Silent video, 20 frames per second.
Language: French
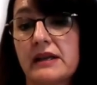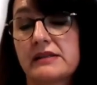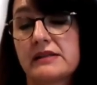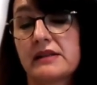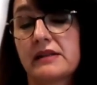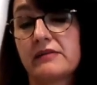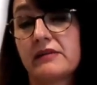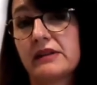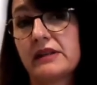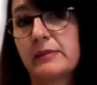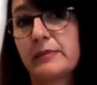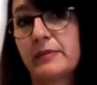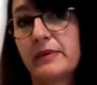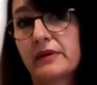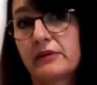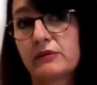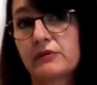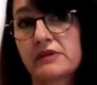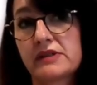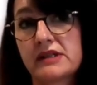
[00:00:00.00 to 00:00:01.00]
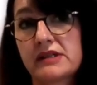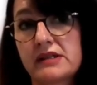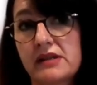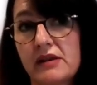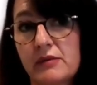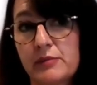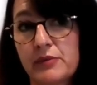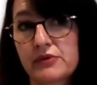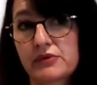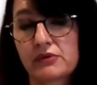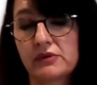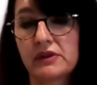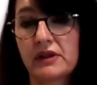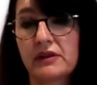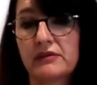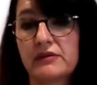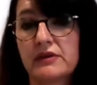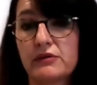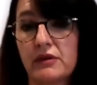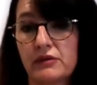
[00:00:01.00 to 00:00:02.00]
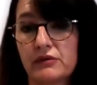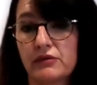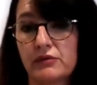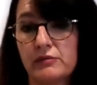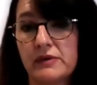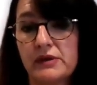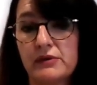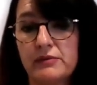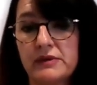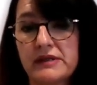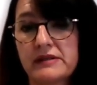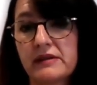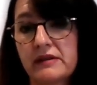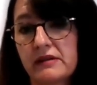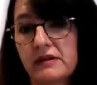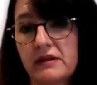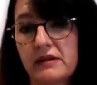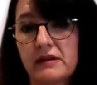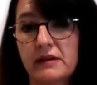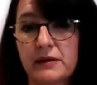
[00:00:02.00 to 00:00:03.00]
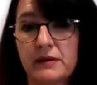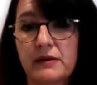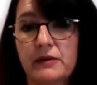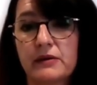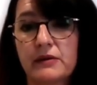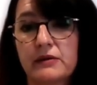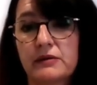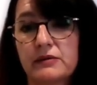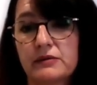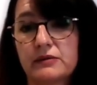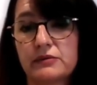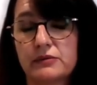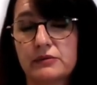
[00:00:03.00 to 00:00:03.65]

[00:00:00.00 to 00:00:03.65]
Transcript: ça va dépendre aussi. C'est un peu ce qu'on a vécu en 2008, hein,